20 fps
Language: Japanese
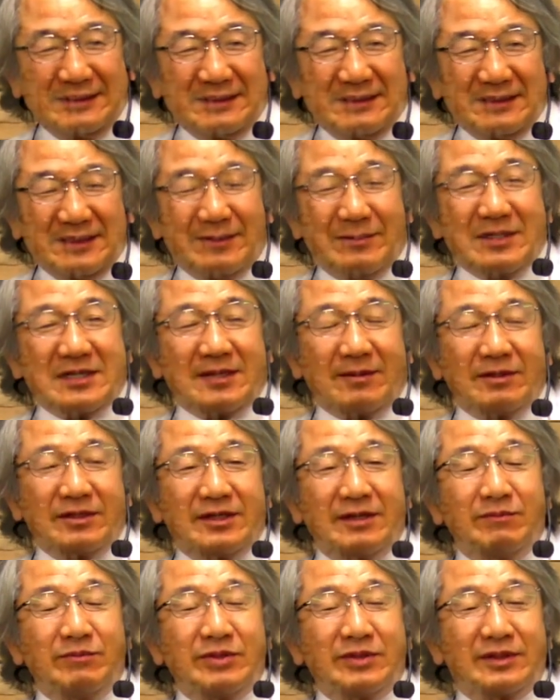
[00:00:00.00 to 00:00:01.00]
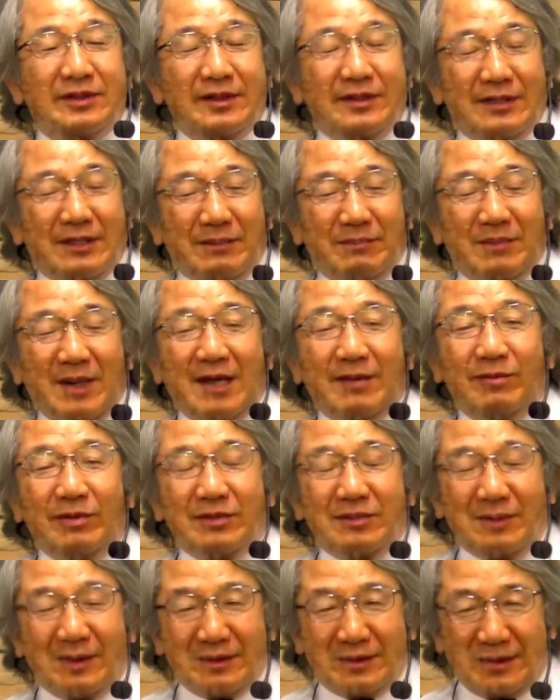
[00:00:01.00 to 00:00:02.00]
でもイエス様は全部知ってて前もって
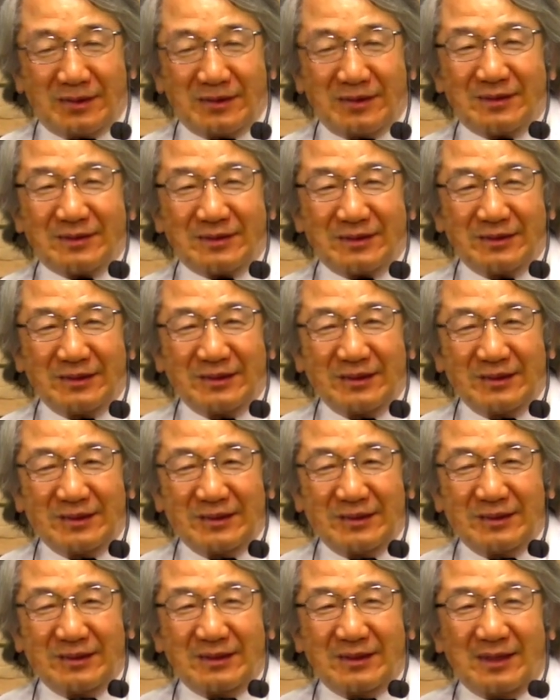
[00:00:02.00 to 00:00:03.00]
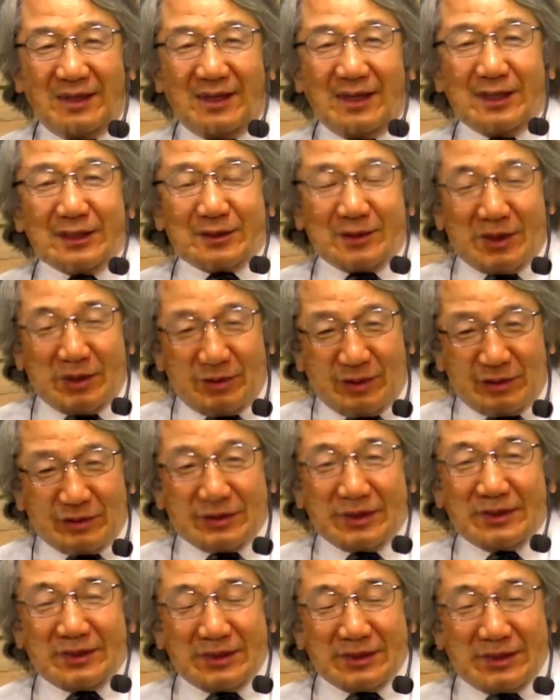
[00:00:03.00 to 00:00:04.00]
言われたんですあなたは弱く
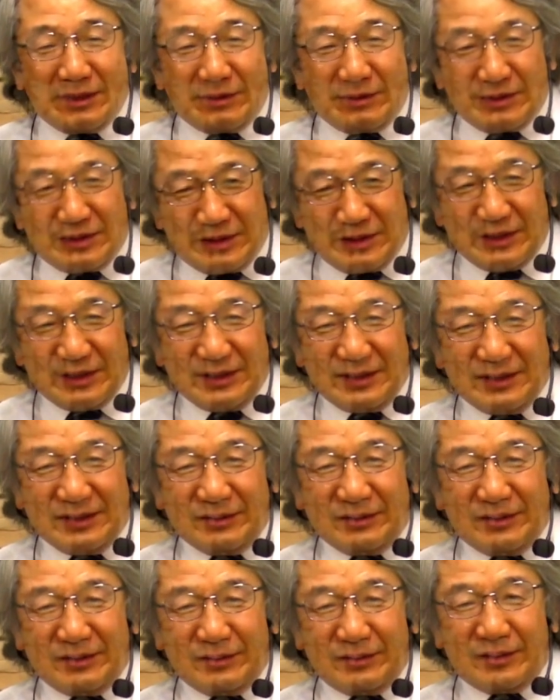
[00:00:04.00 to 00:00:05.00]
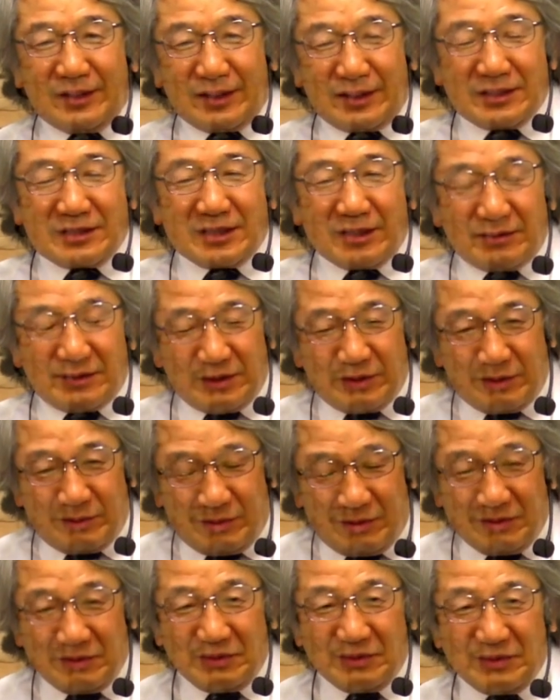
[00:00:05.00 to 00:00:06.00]
て逃げていくし裏切っちゃうけど
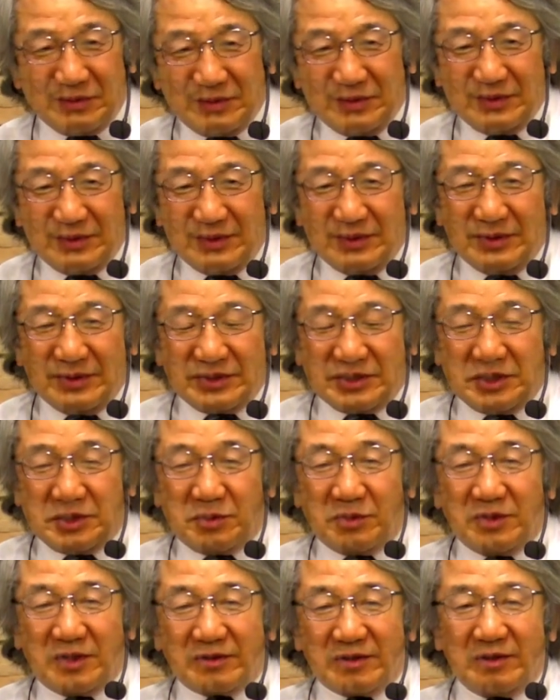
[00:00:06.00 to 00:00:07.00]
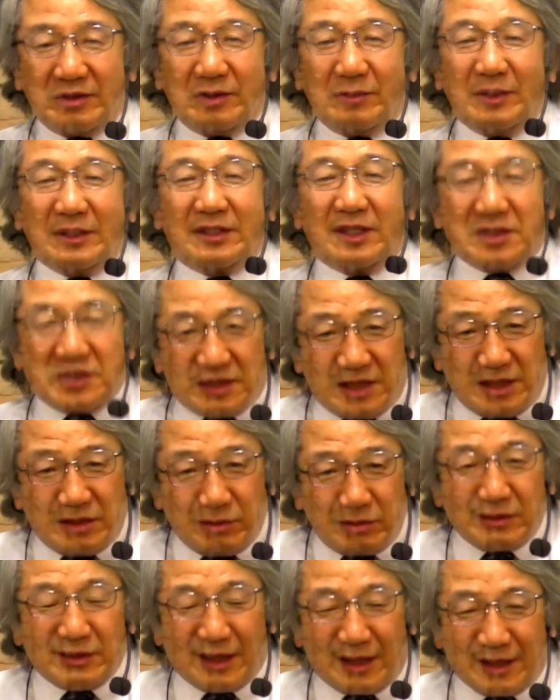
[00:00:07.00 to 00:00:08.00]
も信仰なくなるんで私が祈っ
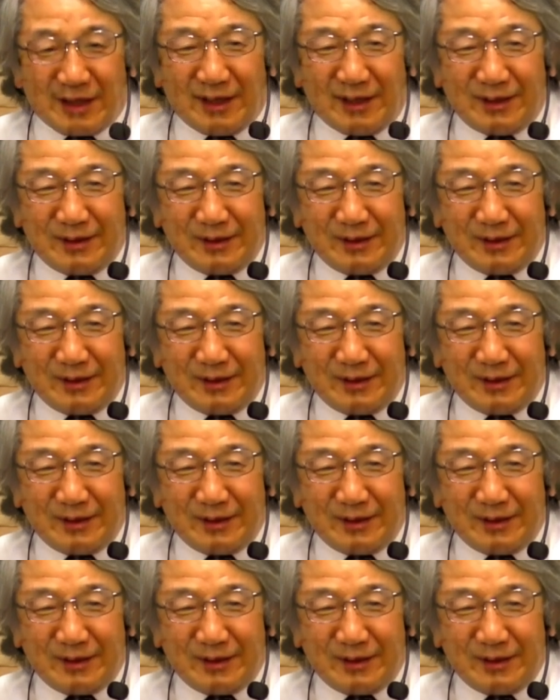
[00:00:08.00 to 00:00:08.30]
たから